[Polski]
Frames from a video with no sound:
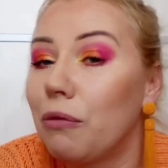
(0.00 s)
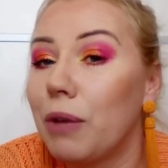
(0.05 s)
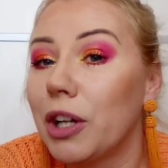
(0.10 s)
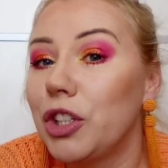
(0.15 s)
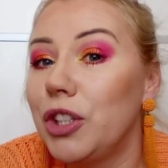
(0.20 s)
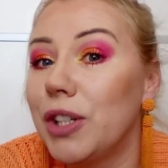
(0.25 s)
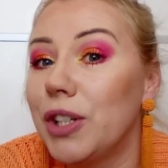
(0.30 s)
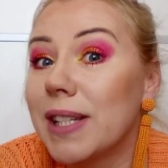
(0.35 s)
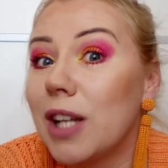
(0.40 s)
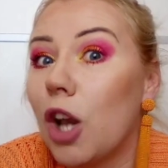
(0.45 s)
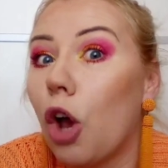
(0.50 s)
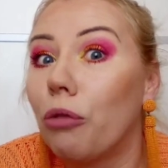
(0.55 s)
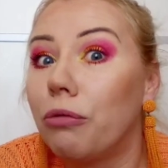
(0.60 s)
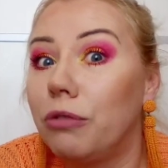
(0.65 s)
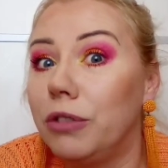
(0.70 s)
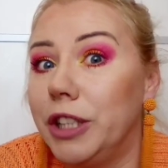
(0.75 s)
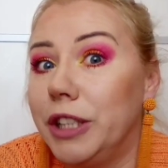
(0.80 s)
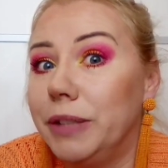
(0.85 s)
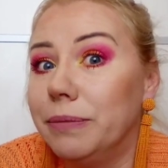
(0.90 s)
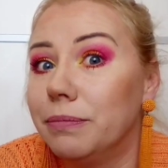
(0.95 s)
Właśnie z
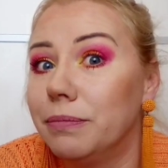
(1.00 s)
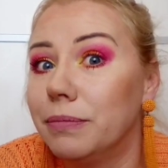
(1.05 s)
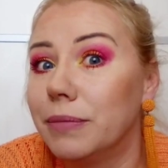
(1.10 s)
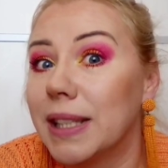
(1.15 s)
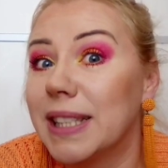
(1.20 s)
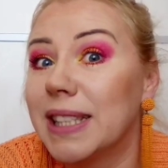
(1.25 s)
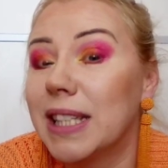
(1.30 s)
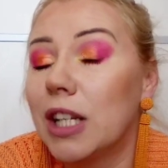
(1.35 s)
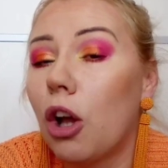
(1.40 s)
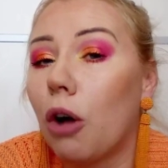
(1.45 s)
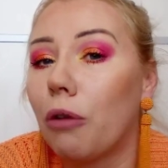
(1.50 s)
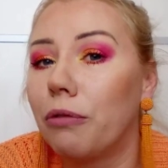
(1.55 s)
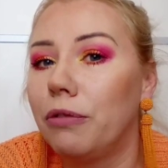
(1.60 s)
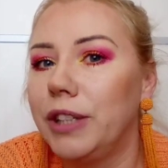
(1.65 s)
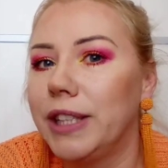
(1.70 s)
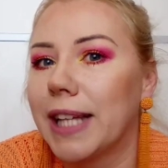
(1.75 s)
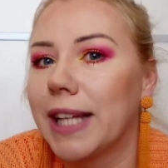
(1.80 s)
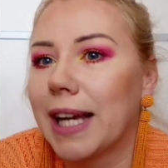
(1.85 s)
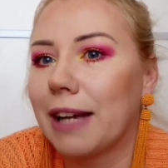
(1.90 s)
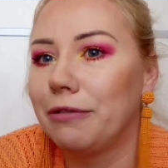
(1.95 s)
Lovely, z
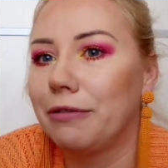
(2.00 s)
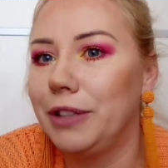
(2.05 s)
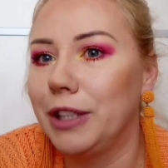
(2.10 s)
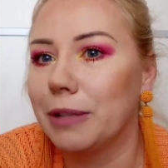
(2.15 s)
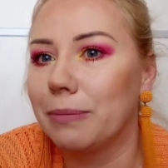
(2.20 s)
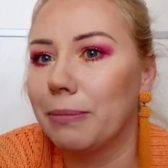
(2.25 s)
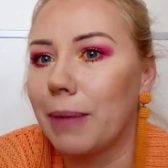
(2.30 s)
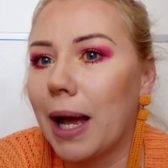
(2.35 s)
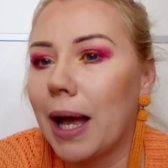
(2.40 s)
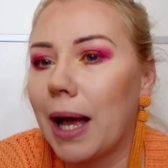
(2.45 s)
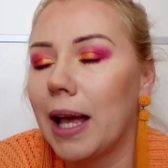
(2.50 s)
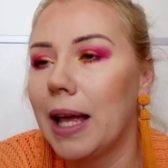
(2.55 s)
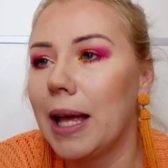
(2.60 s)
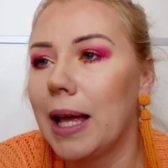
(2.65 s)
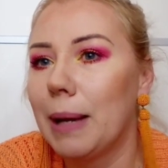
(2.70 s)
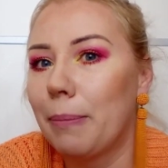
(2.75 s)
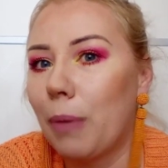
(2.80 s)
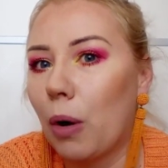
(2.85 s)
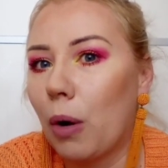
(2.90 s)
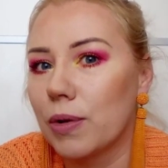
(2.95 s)
Lovely, taka firma
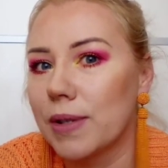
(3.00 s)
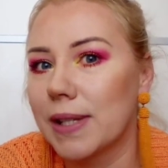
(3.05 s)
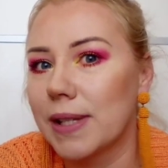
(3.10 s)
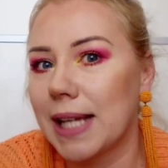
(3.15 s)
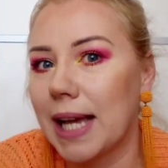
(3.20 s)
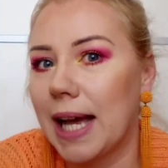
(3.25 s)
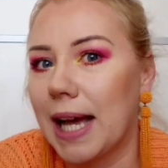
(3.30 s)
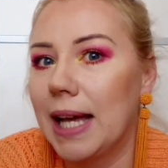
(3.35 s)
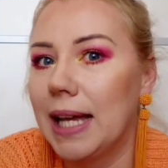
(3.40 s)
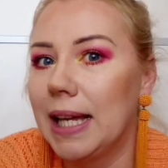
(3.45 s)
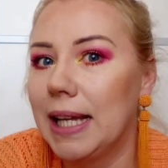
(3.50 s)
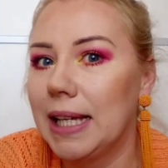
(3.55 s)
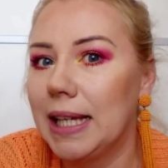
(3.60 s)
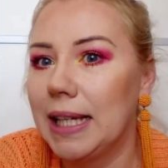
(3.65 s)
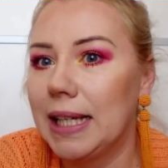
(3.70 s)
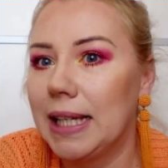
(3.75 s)
polska.